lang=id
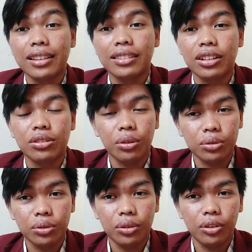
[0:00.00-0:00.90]
dan
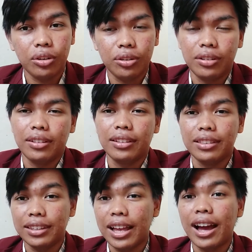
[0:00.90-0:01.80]
terstruktur,
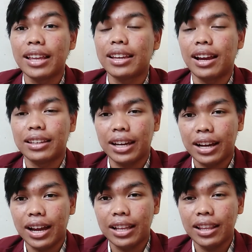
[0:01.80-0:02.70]
tidak
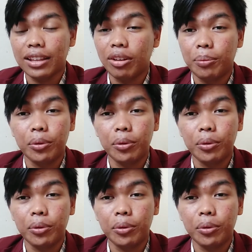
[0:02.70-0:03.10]
acak-acakan